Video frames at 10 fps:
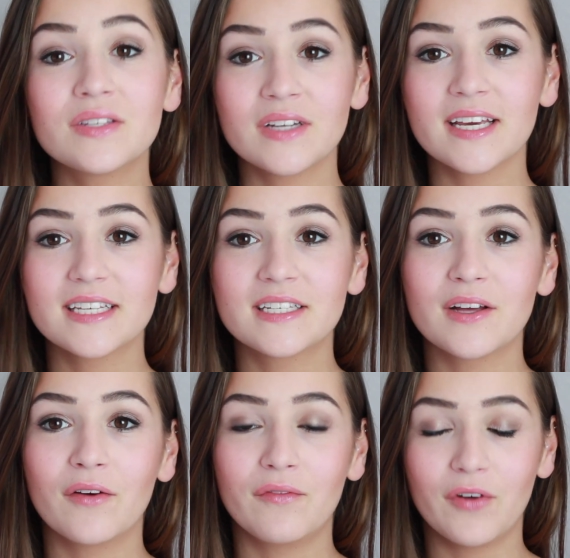
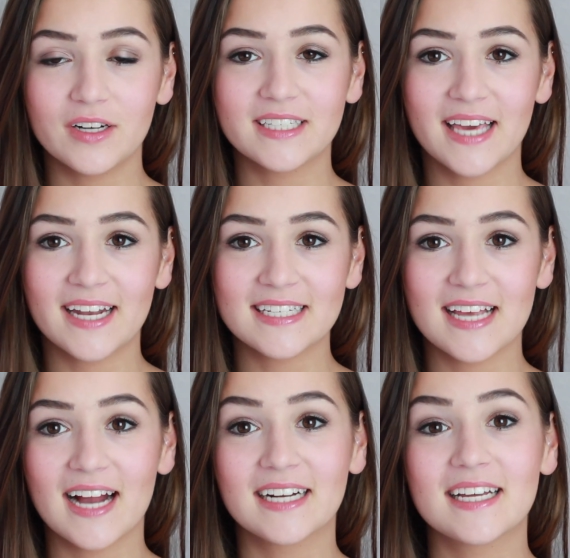Zunächst wollte ich gerne
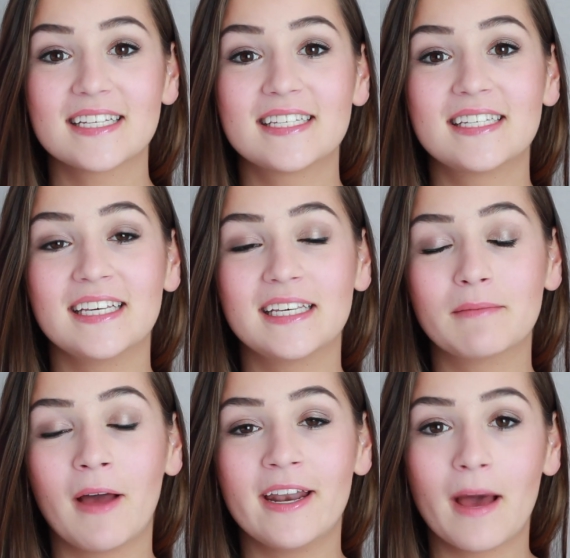sagen, dass
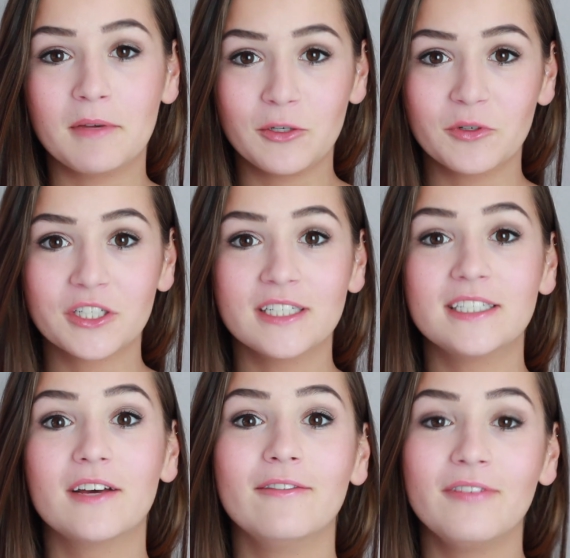ich meinen
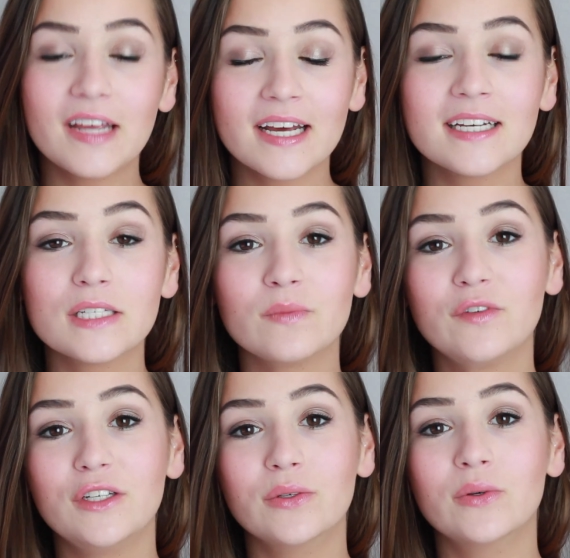Abiturschnitt weder in
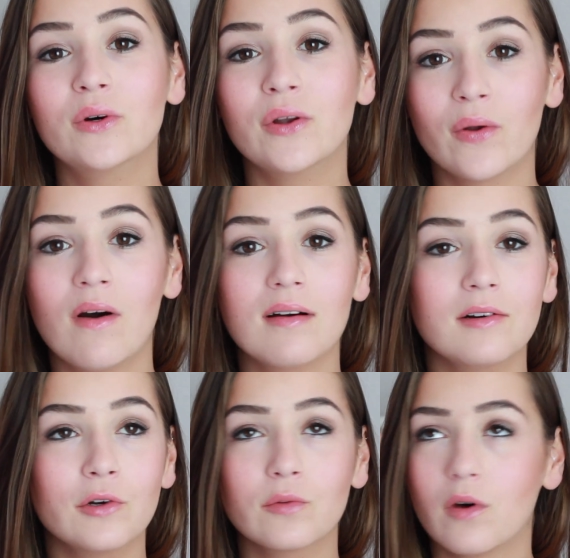diesem Video noch
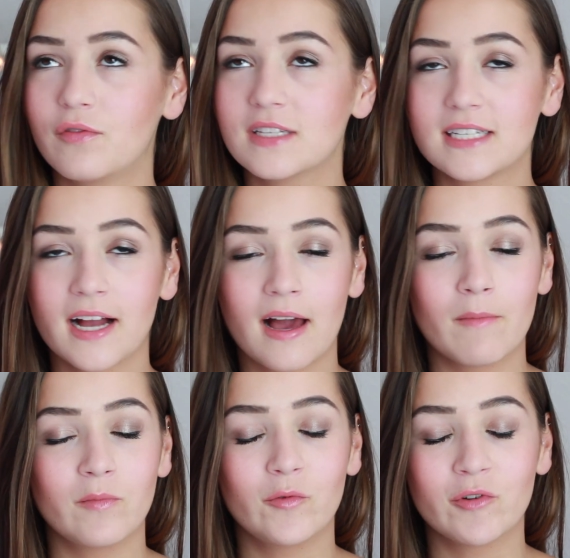irgendwo auf
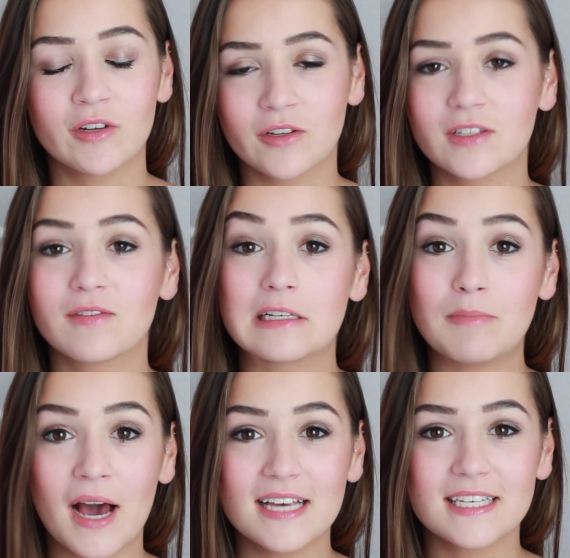Instagram oder sonst
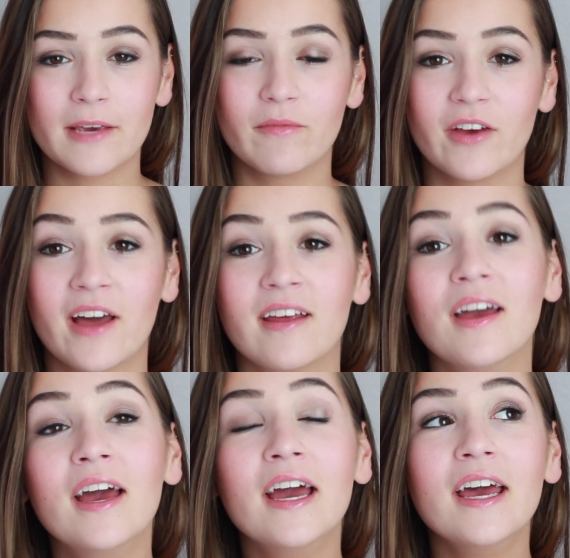was preisgeben
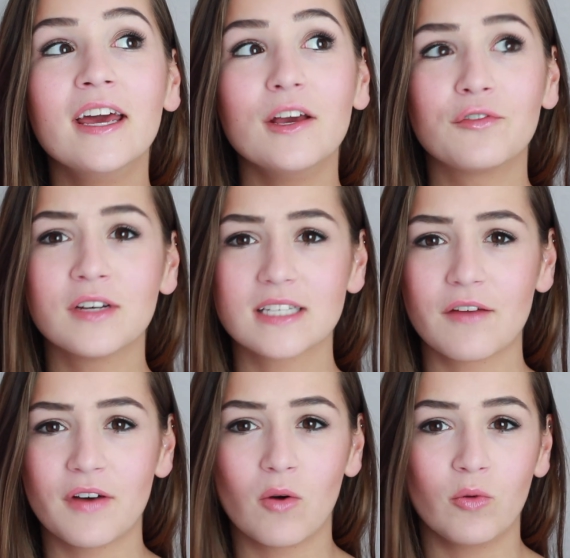werde. Ich finde es
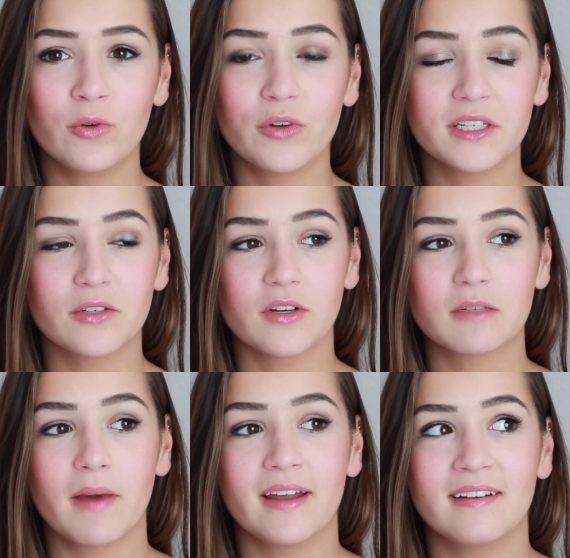einfach unnötig,
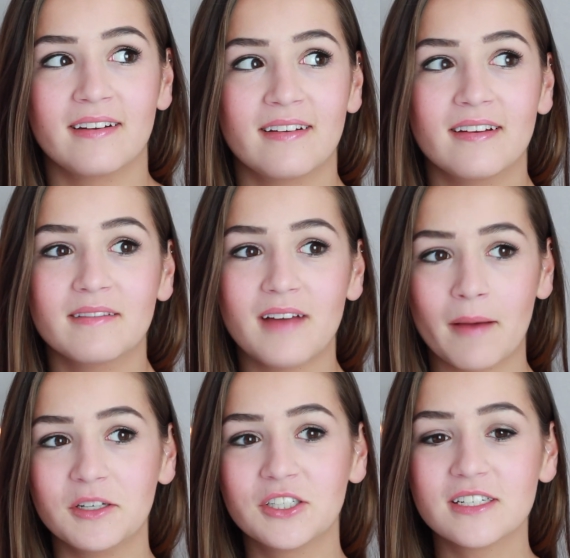euch meinen
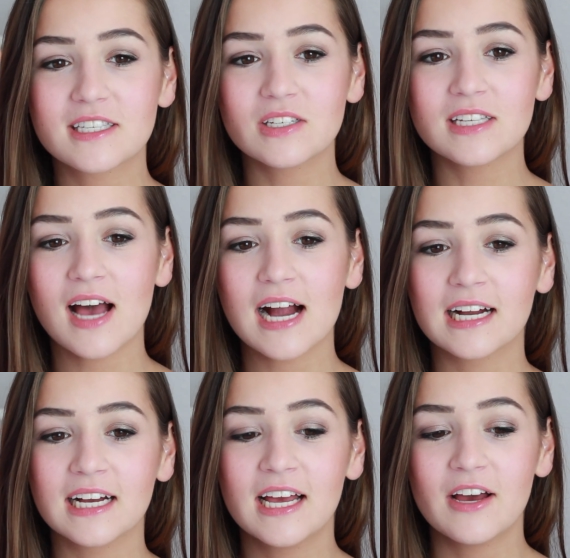Abischnitt zu
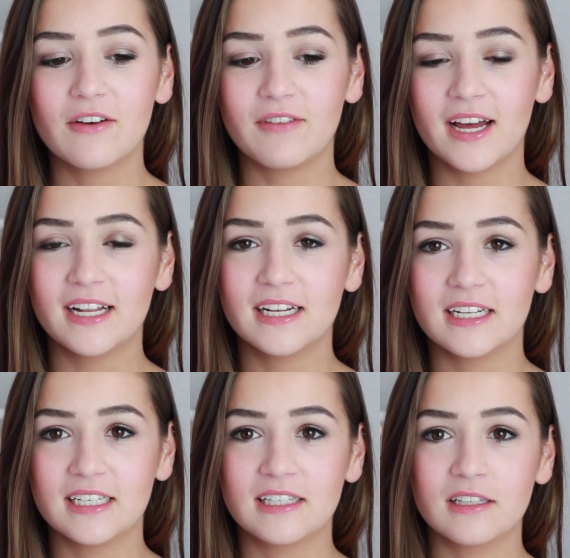sagen,
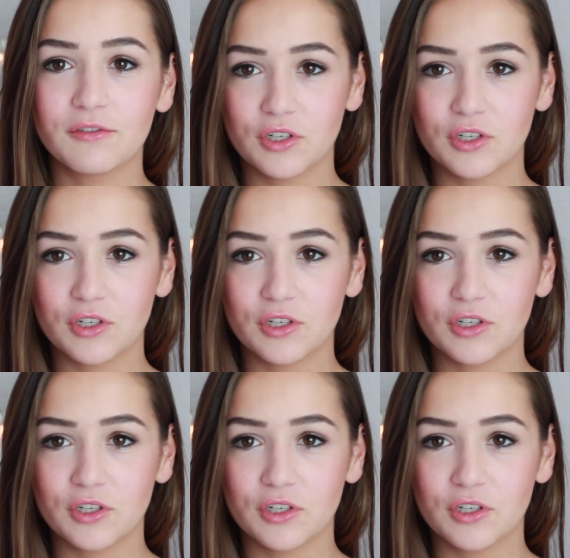weil ich nicht